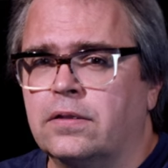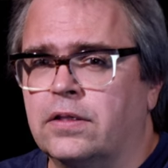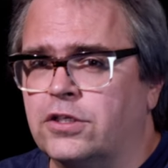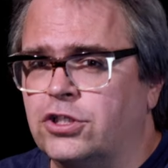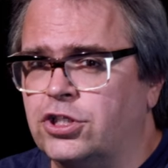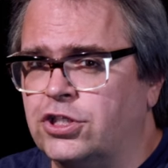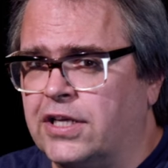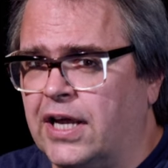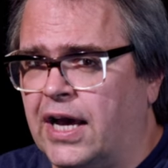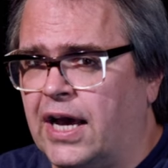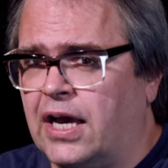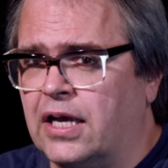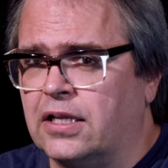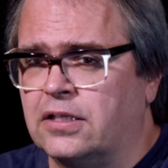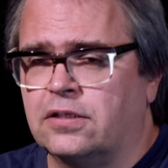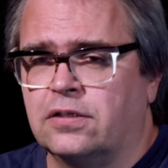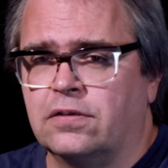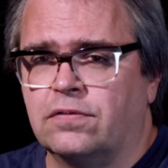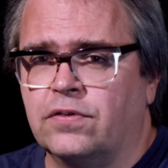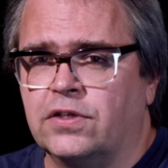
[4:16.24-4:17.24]
Der
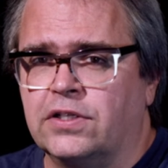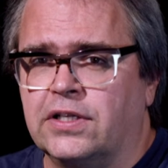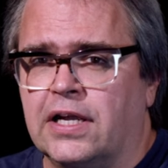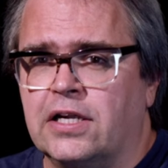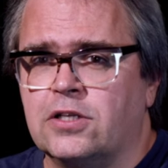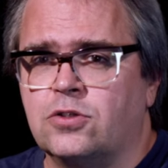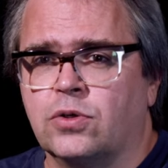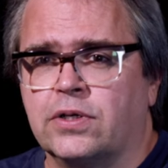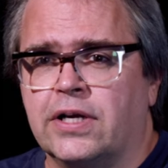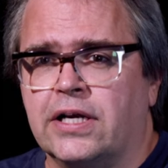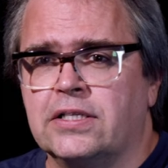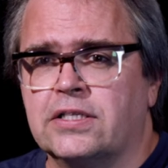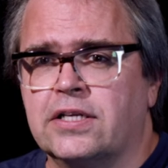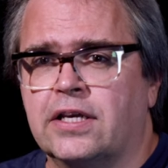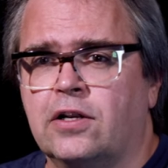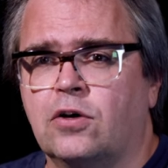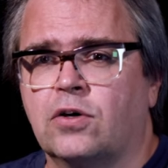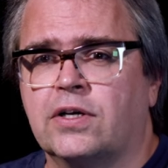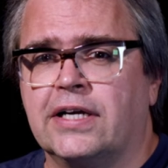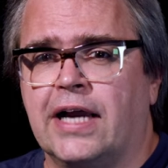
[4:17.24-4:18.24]
Staat wird also ganz
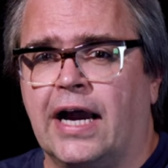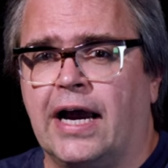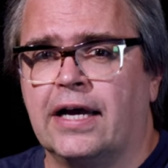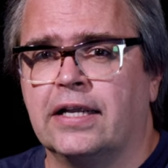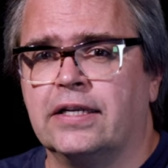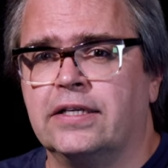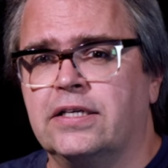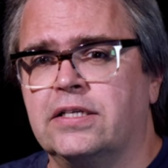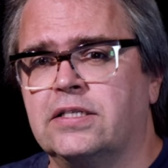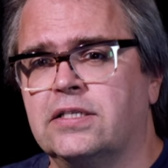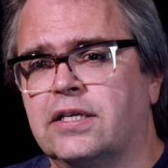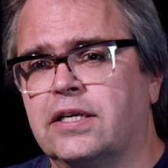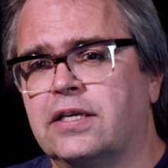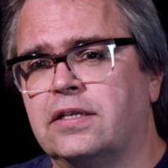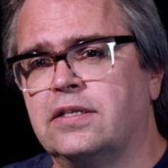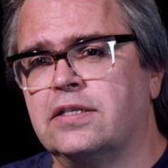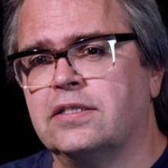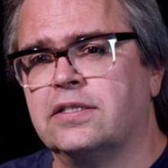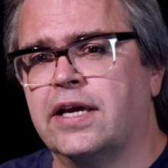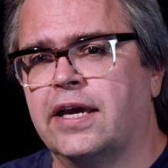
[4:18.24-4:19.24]
genau gar nichts
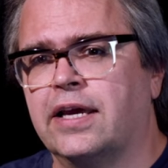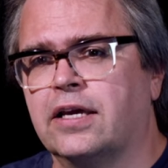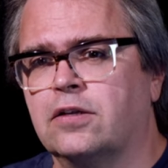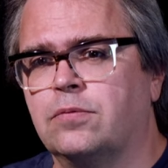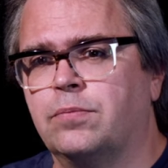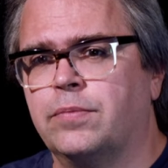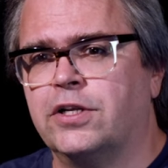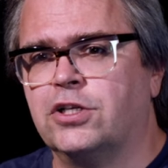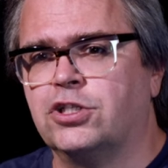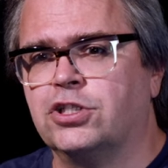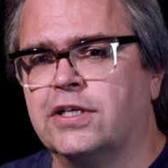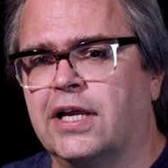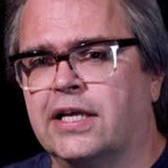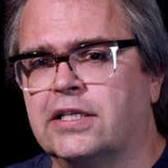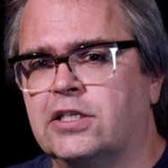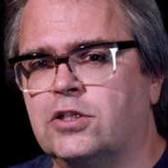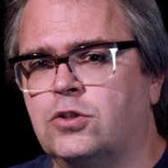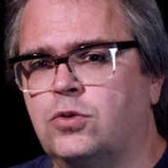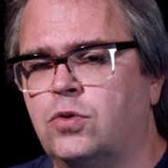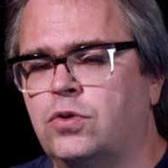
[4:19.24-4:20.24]
gegen diese
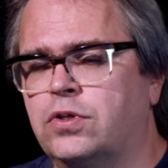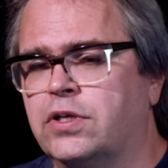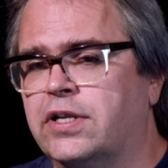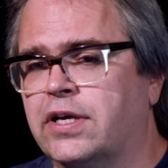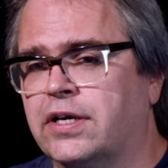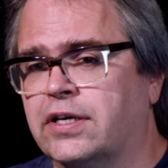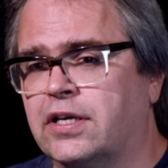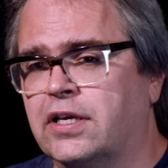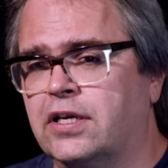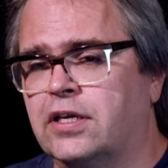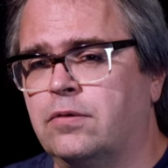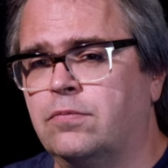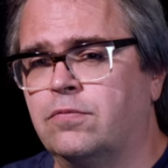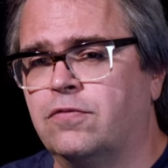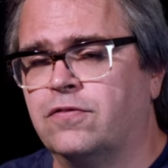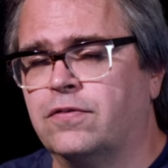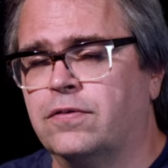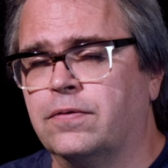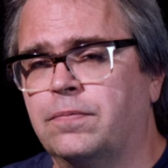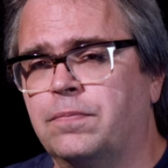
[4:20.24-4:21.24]
Herrenmenschen-Attitüde der
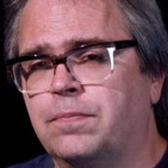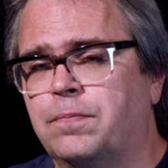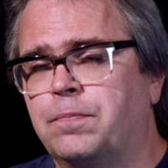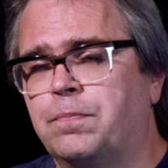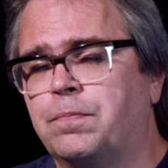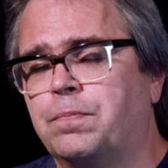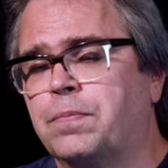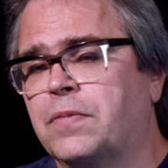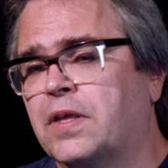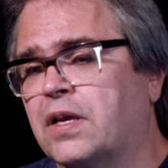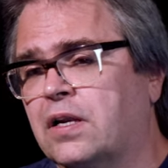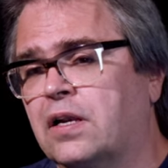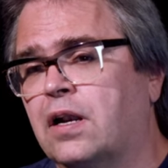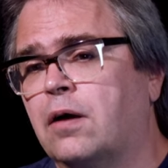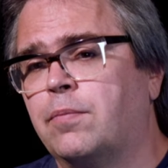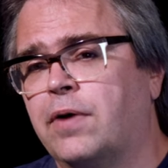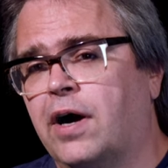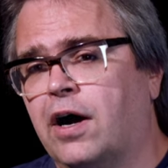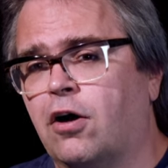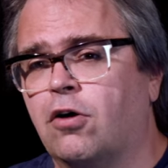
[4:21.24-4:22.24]
Geimpften,
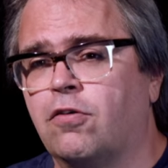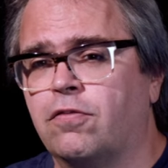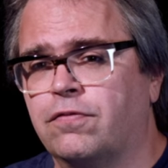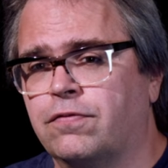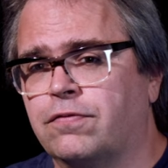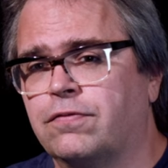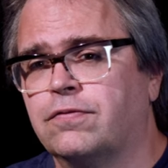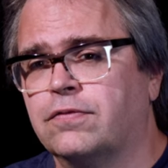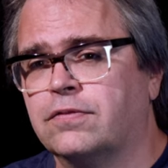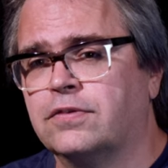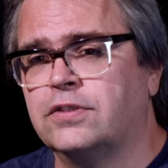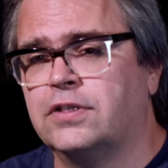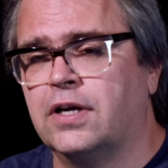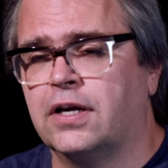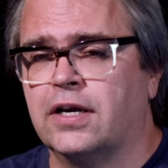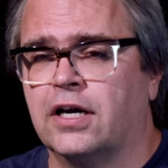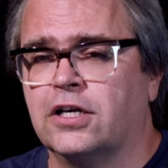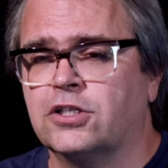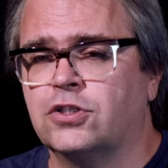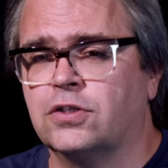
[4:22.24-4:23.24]
Klammer auf,
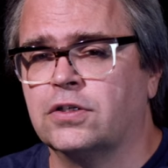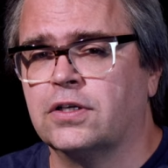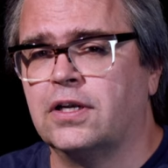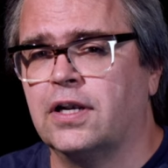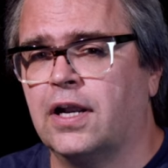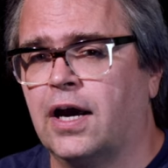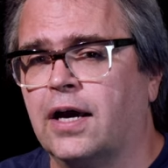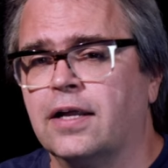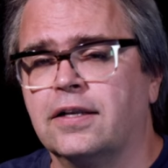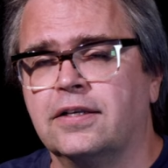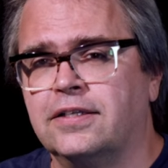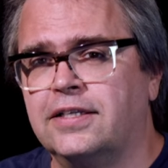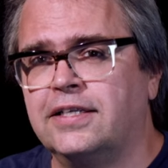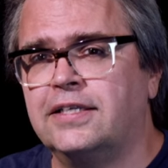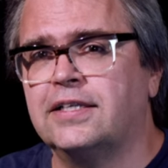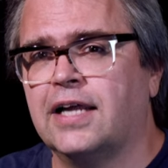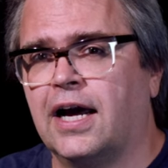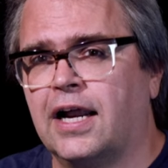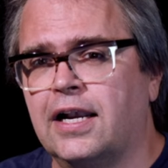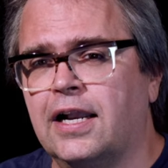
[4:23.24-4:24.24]
ja, ja, schon klar,
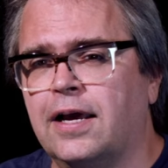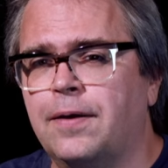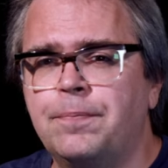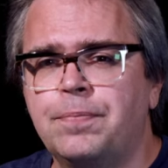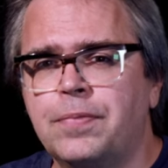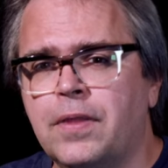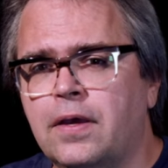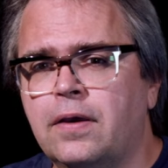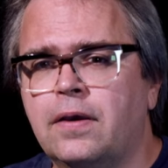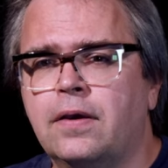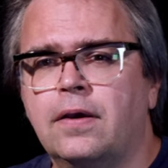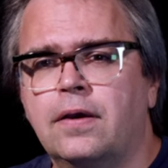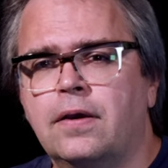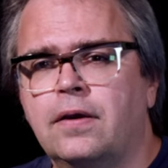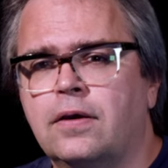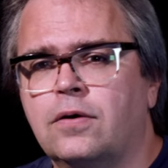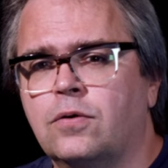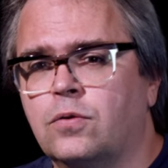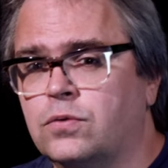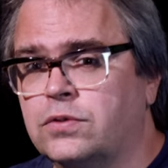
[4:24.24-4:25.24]
nicht alle,
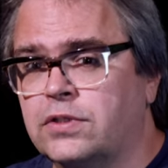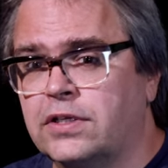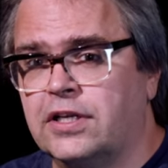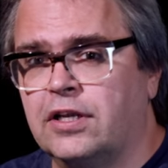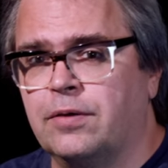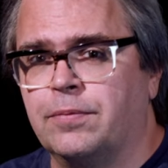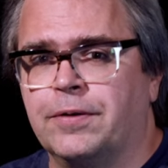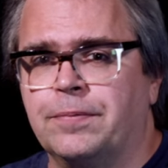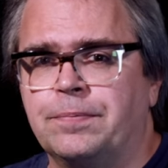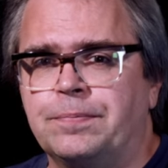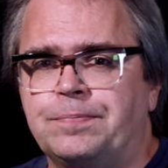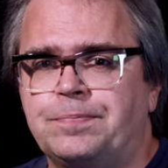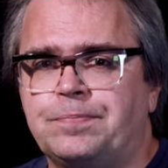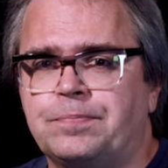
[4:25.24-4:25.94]
unternehmen.